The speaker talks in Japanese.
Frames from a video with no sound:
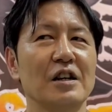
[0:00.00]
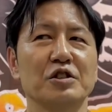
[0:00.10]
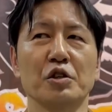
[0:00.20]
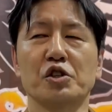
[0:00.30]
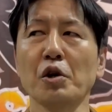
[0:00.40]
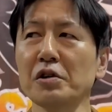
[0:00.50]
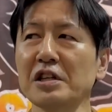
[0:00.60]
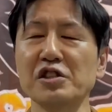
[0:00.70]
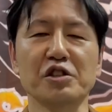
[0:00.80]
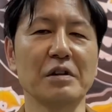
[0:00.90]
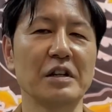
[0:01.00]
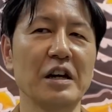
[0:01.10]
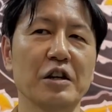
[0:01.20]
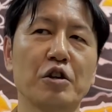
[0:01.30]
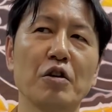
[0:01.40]
その翔選手は
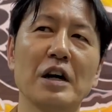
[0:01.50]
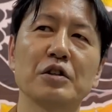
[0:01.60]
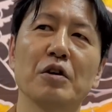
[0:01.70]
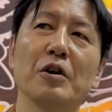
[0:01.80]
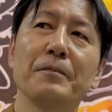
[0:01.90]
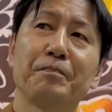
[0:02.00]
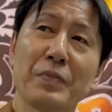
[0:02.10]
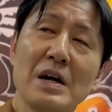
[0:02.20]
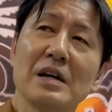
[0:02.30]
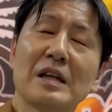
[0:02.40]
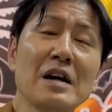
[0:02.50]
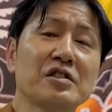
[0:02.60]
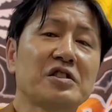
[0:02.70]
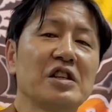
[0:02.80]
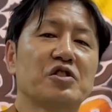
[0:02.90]
ね、今日田
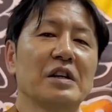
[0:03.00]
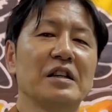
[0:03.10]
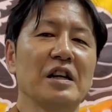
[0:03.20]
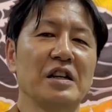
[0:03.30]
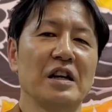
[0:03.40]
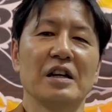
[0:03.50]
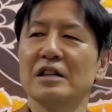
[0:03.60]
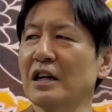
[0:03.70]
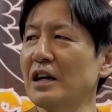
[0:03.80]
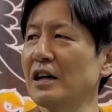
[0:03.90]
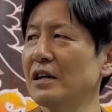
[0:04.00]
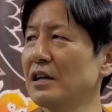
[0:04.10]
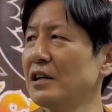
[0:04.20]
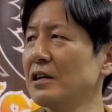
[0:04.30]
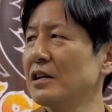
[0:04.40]
口選手相手になんか、
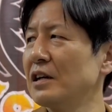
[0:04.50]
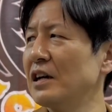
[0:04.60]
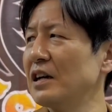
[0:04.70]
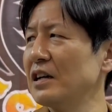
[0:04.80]
ブ